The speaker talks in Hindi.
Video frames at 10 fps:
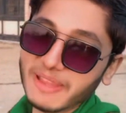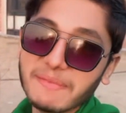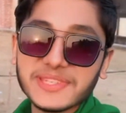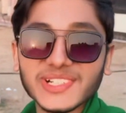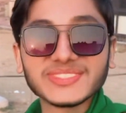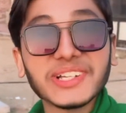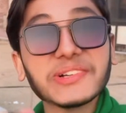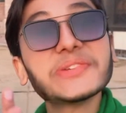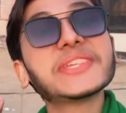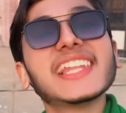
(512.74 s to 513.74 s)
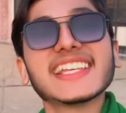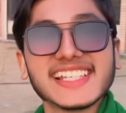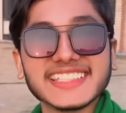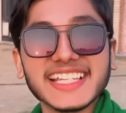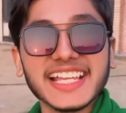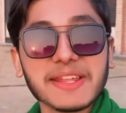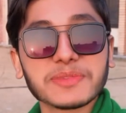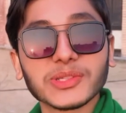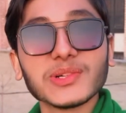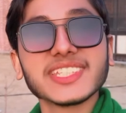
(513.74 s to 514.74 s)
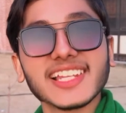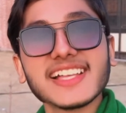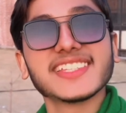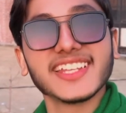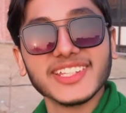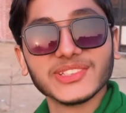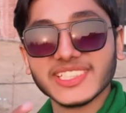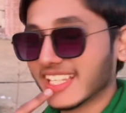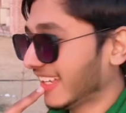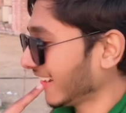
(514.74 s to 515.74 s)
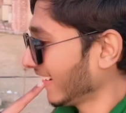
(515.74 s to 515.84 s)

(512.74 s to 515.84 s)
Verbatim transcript: मैम सी गुप्ता कौन सी क्लास लेती हैं यार उनको कौन सी क्लास दे रही होती हैं यार